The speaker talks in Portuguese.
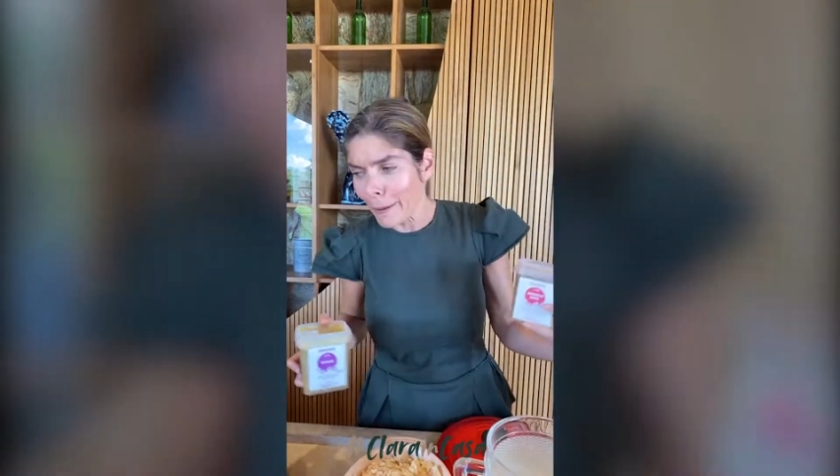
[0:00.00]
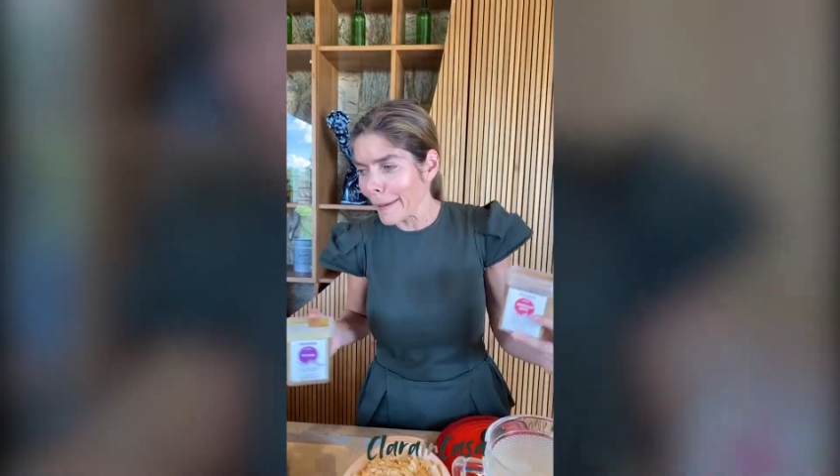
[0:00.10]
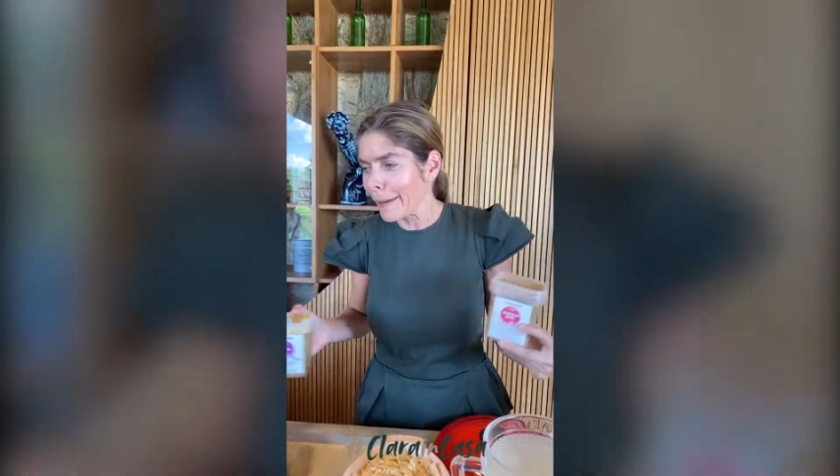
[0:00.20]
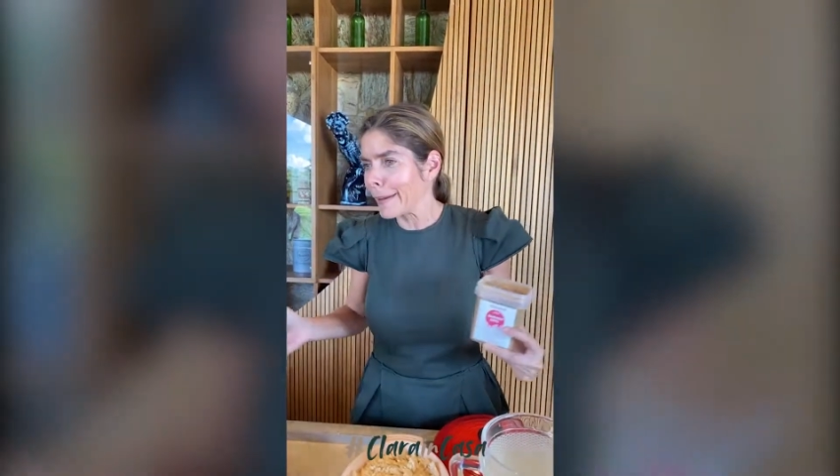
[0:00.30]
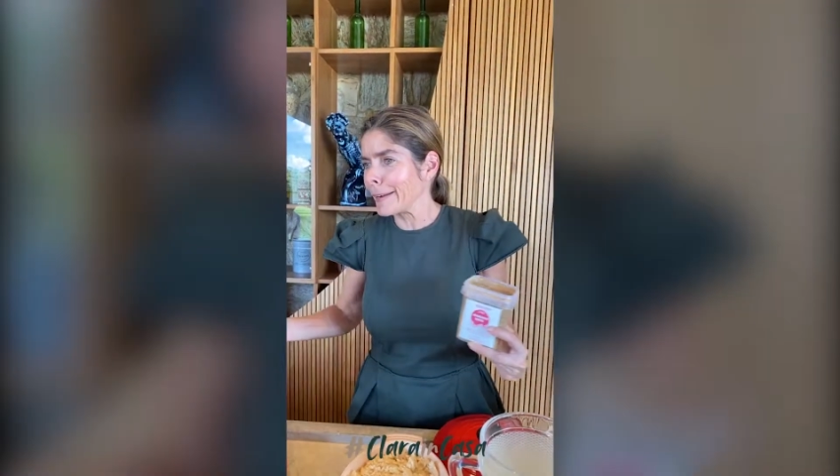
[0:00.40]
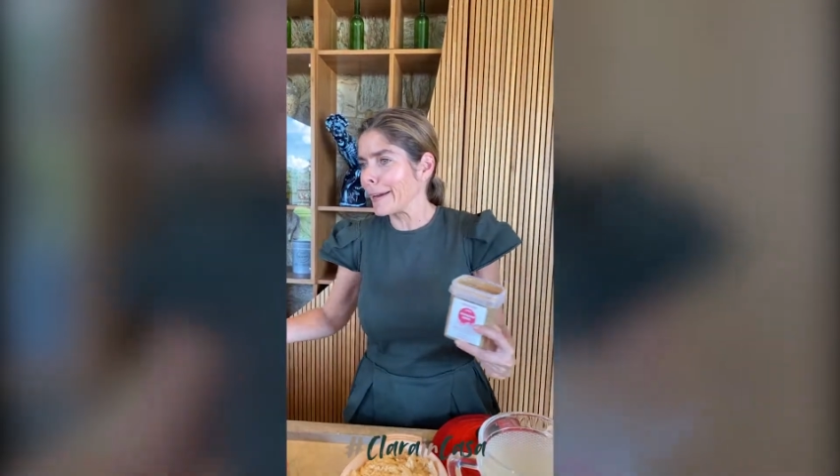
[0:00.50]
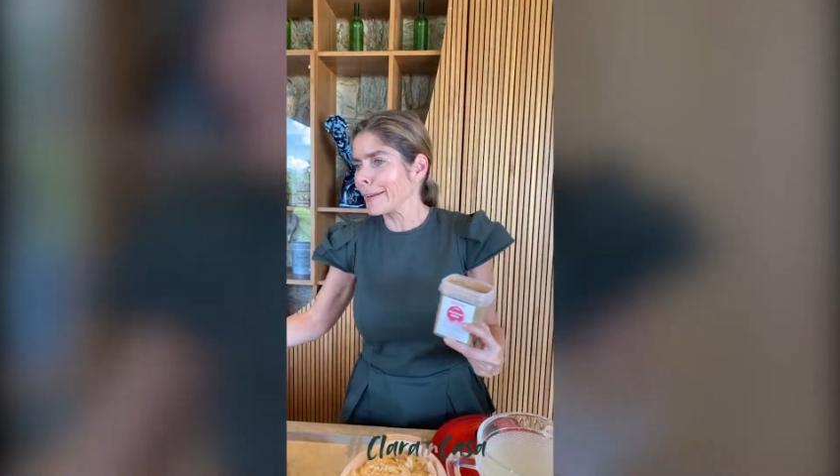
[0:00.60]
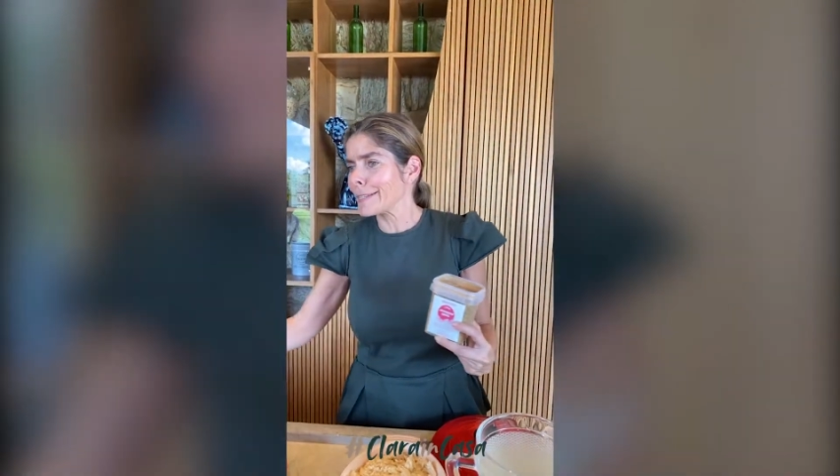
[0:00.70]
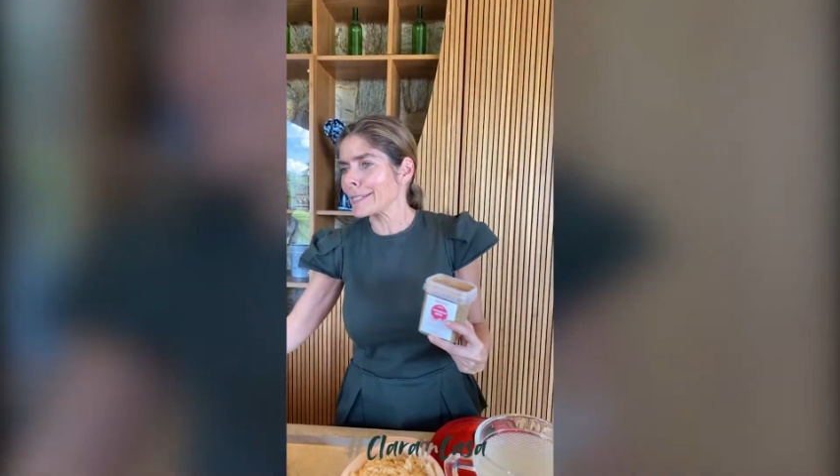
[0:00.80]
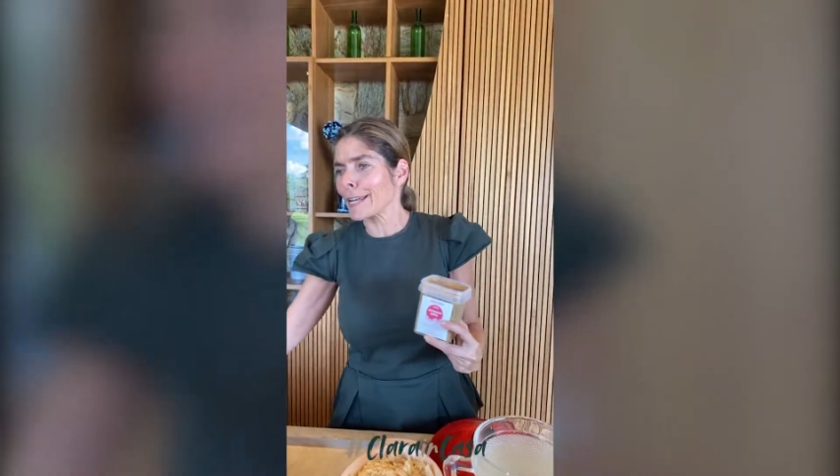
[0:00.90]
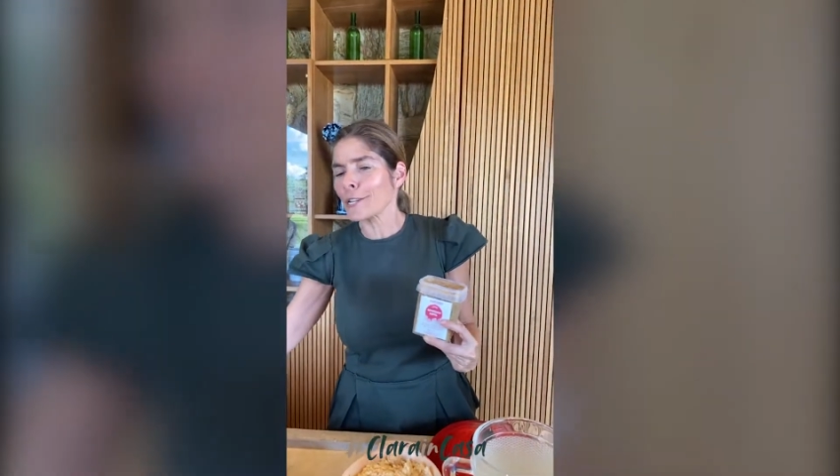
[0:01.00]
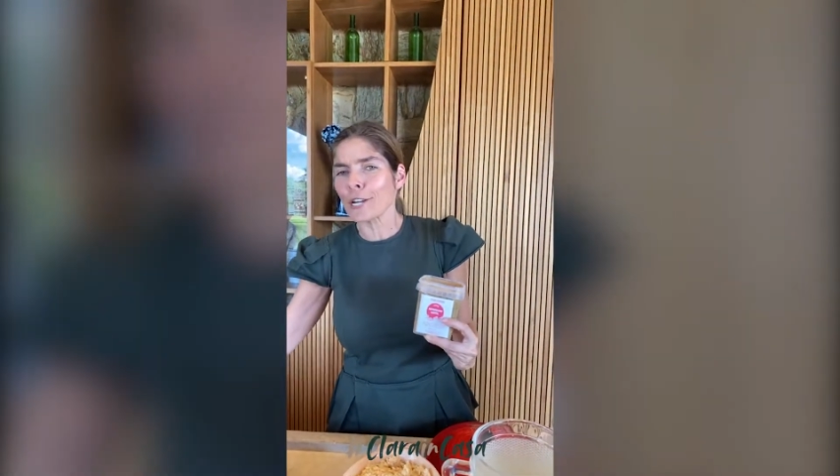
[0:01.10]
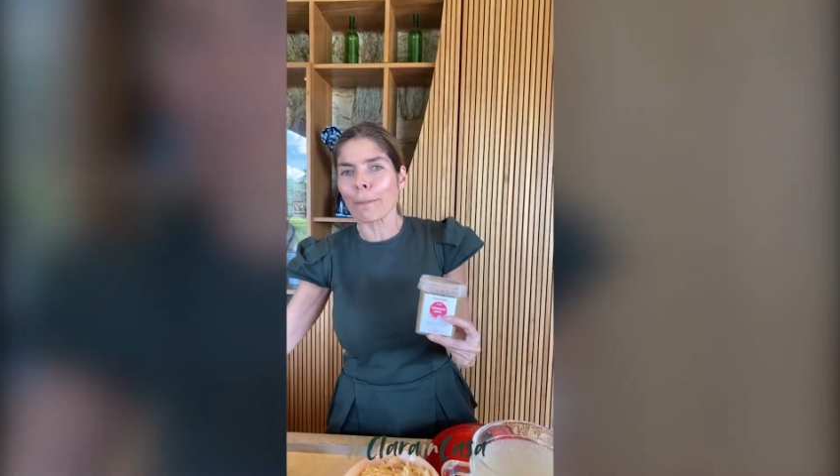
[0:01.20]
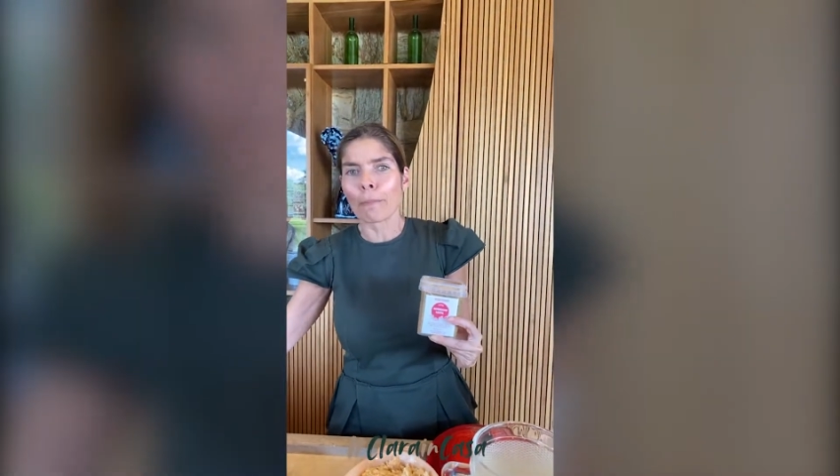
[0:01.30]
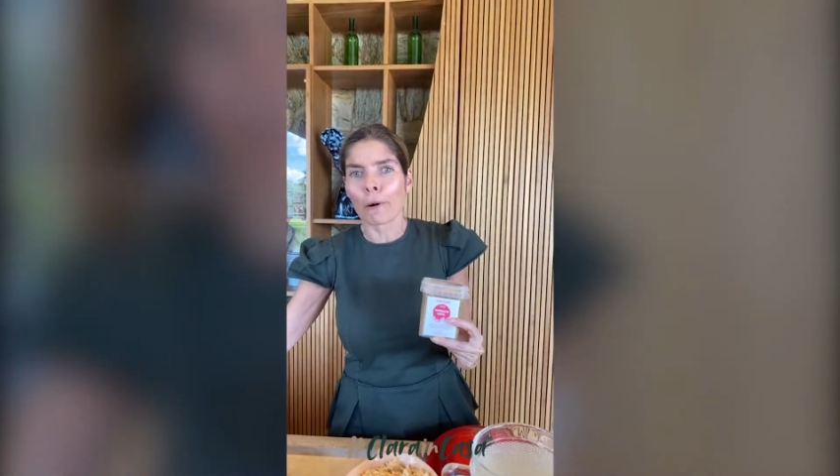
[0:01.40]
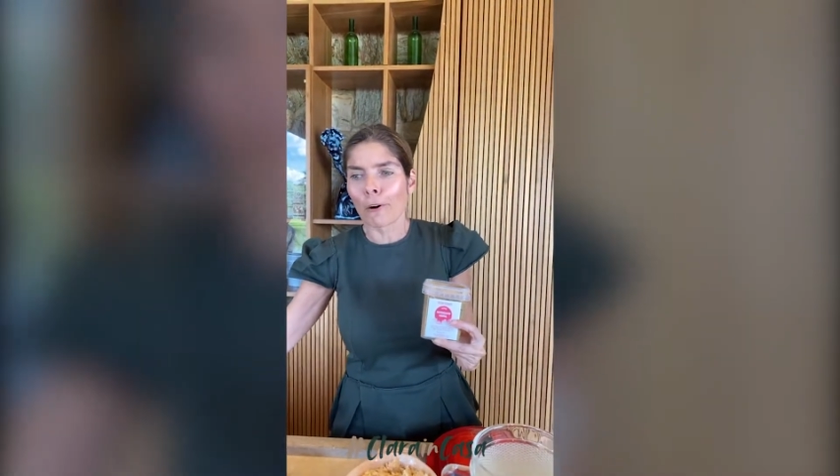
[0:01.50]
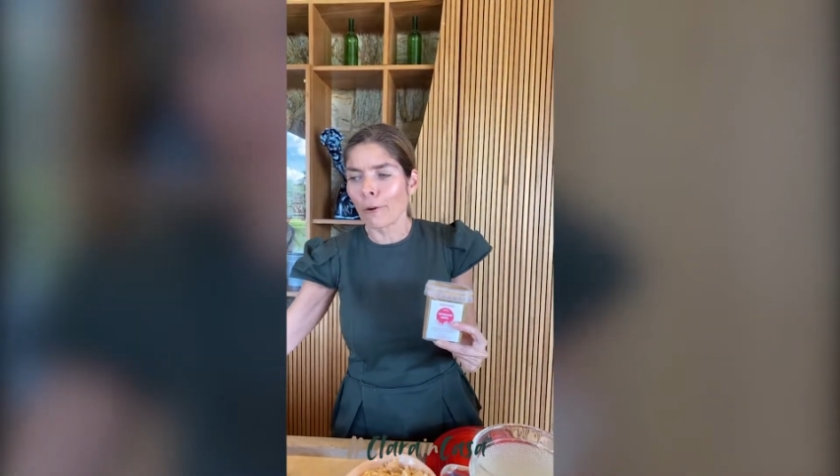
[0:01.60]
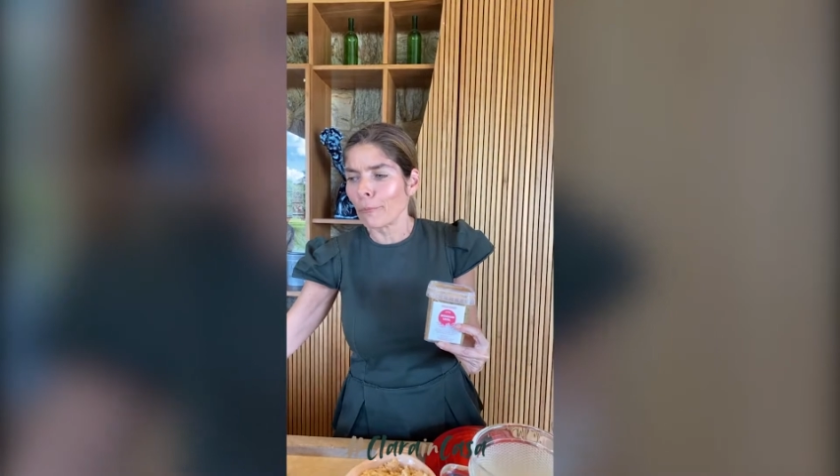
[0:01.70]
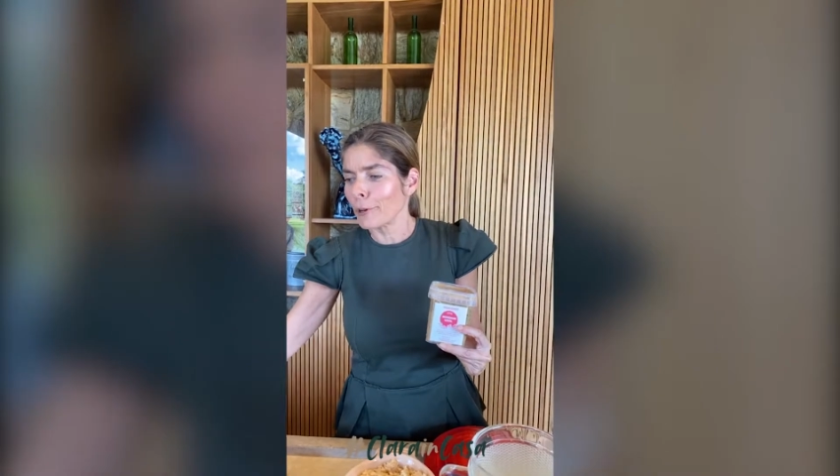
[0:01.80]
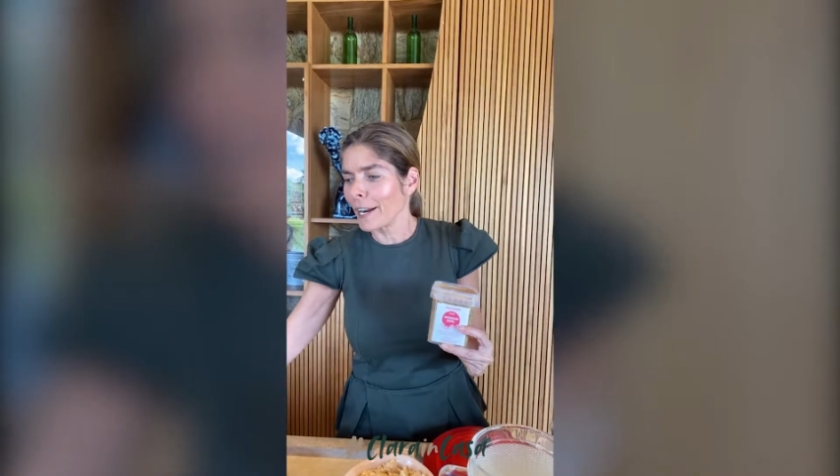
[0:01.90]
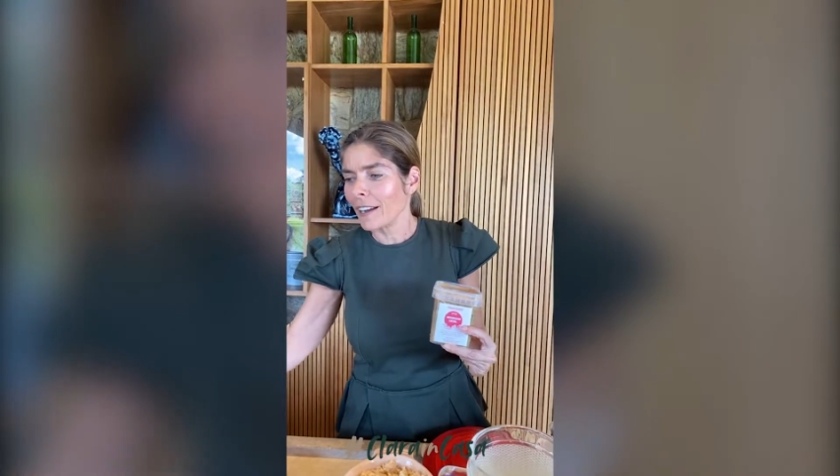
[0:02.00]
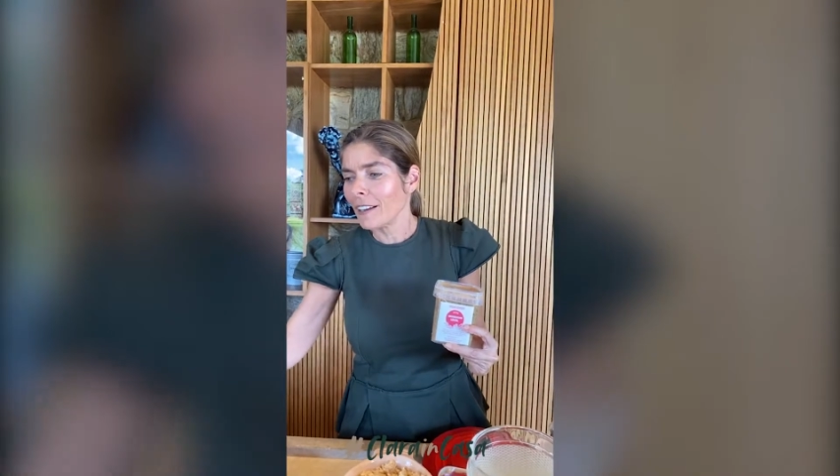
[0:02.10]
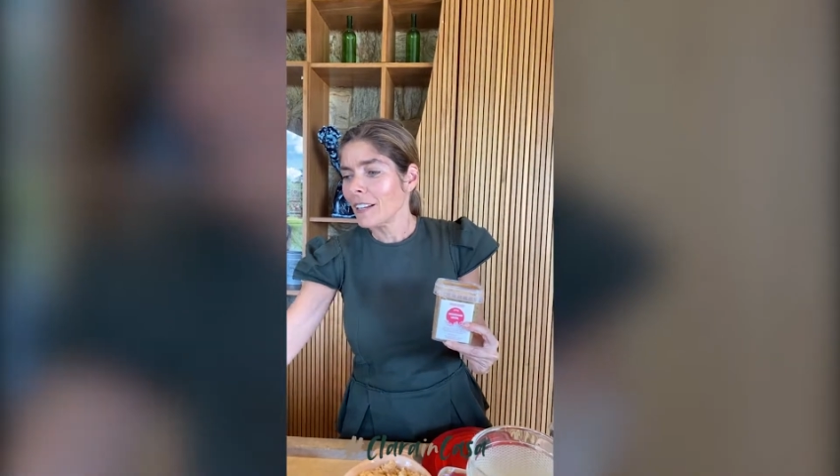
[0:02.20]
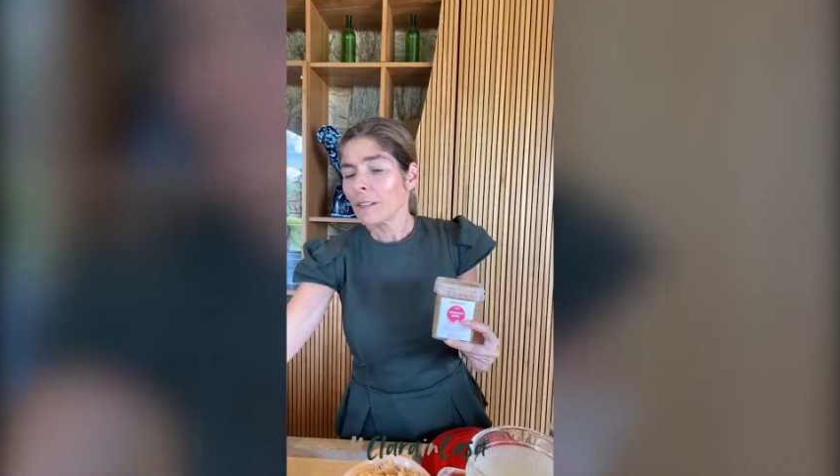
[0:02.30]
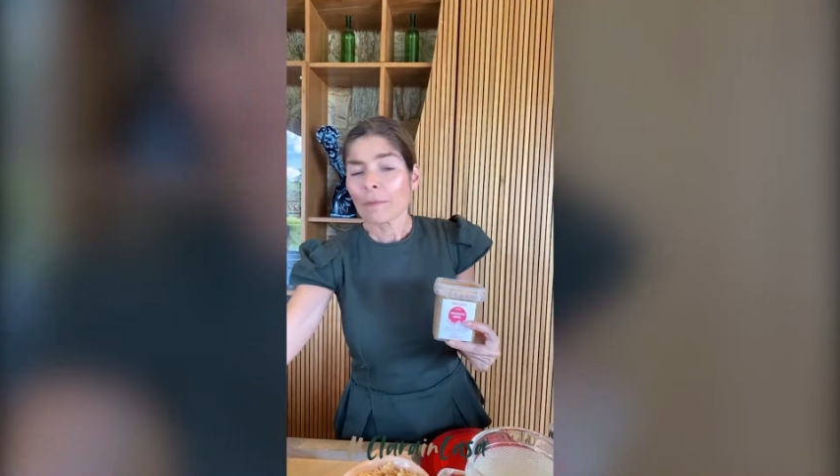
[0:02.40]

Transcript: vermelha, eles têm a de abóbora.